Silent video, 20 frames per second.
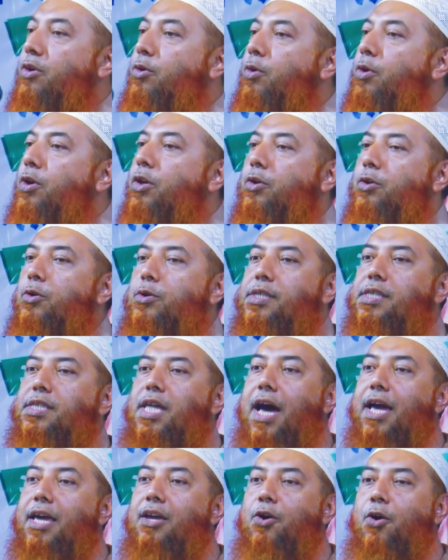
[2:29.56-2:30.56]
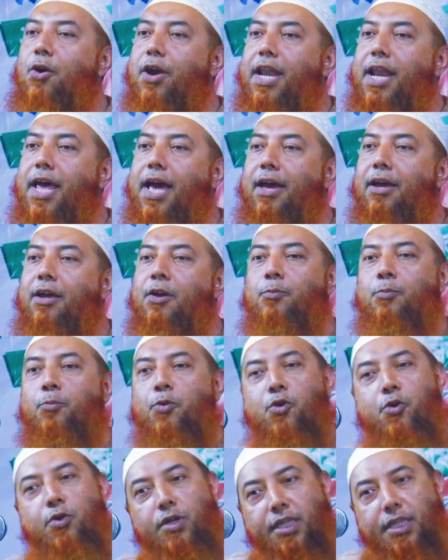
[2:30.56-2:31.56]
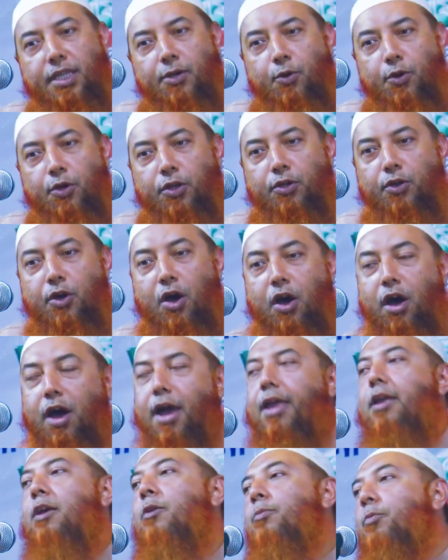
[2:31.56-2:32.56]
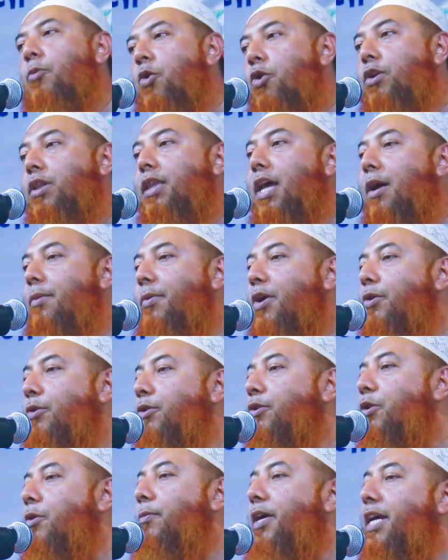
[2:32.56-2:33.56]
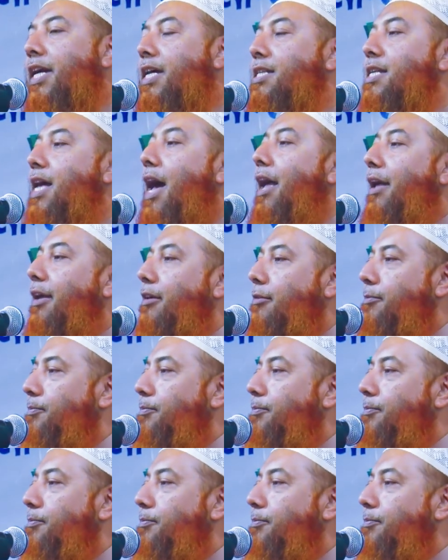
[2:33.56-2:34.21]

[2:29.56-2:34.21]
এই ঐক্য স্থায়ী হয় না মুহূর্তে ঐক্য হয় মুহূর্তে আবার ঐক্য ভেঙে যায়